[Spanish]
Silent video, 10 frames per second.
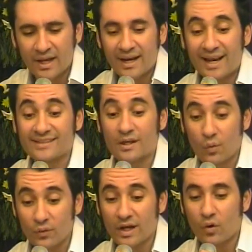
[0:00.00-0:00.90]
La
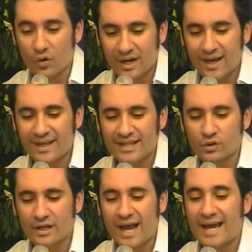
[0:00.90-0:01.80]
segunda jornada de
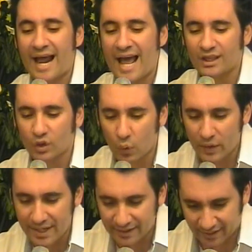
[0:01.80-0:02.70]
asesoría
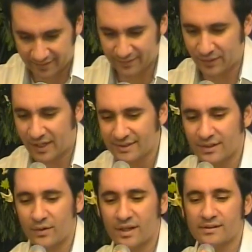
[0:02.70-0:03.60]
gratuita, ¿ok,
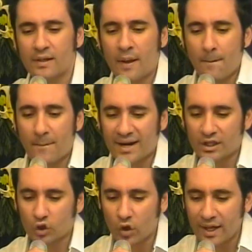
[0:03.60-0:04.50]
señores?
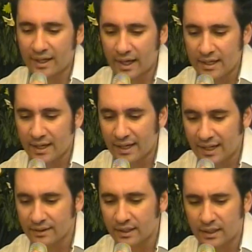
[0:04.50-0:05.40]
Para toda aquella
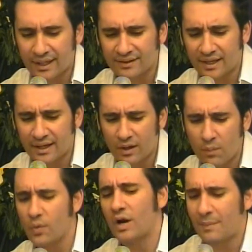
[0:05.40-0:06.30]
gente que tenga
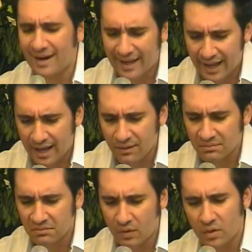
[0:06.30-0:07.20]
un problema
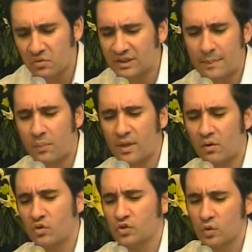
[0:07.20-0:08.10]
legal o algún tipo
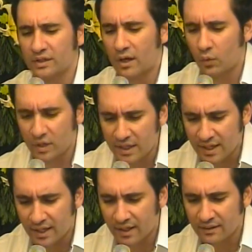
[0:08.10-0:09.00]
de consulta
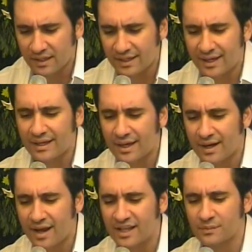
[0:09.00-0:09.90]
jurídica y que
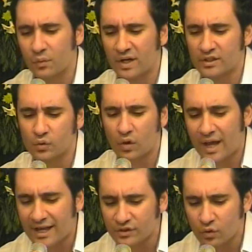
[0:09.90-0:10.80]
quiera exponer su
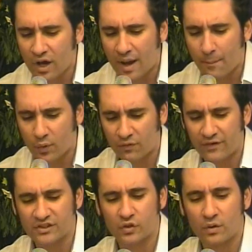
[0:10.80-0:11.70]
caso a
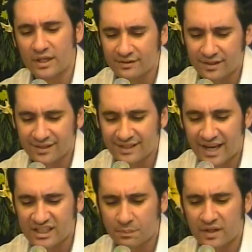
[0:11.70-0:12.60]
profesionistas
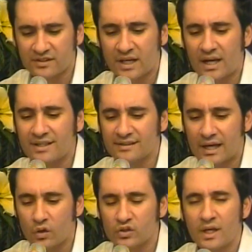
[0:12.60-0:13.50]

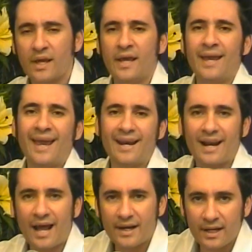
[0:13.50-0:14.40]
especializados en
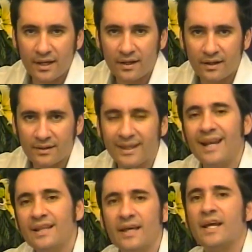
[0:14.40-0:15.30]
el área
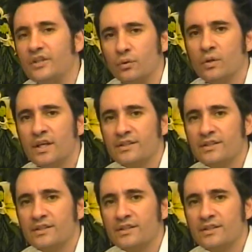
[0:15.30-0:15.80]
del derecho.